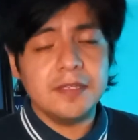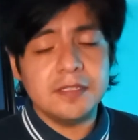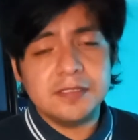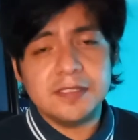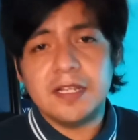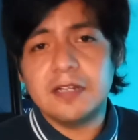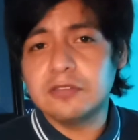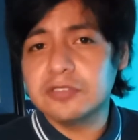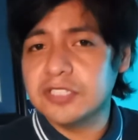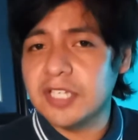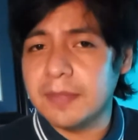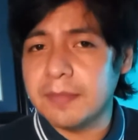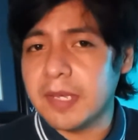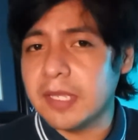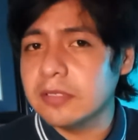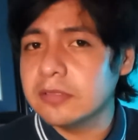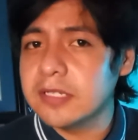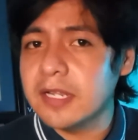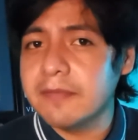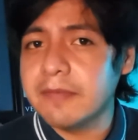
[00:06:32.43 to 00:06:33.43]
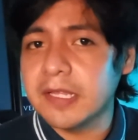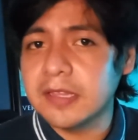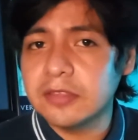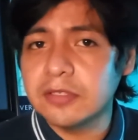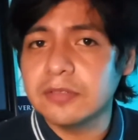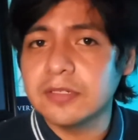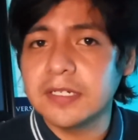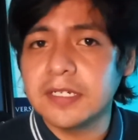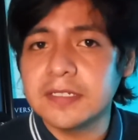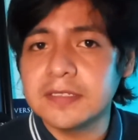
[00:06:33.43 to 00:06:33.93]
desde los llamados
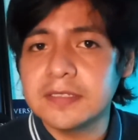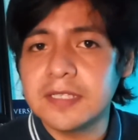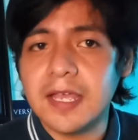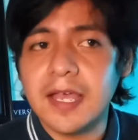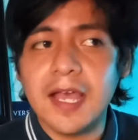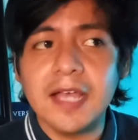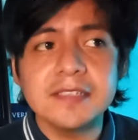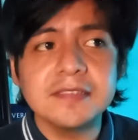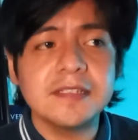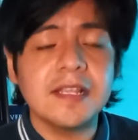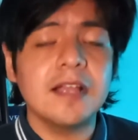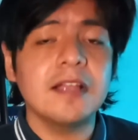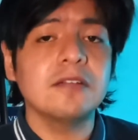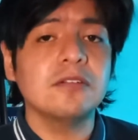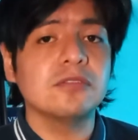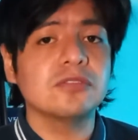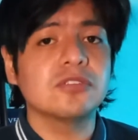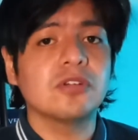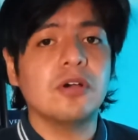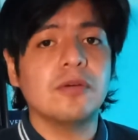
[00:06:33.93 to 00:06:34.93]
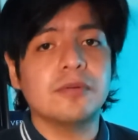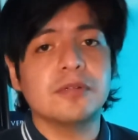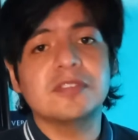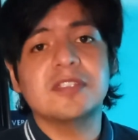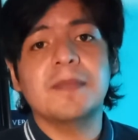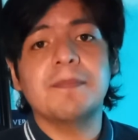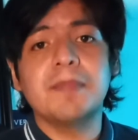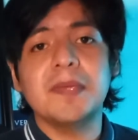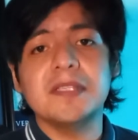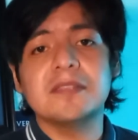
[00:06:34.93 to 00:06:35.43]
levantones hasta los cobros
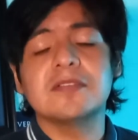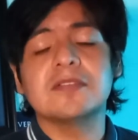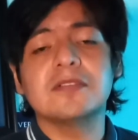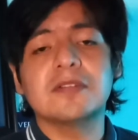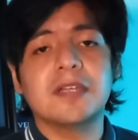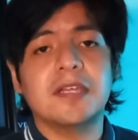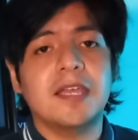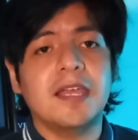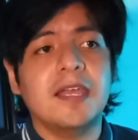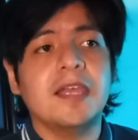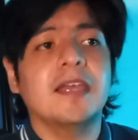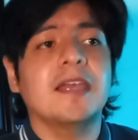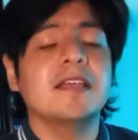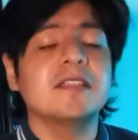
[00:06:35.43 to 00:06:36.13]
de piso que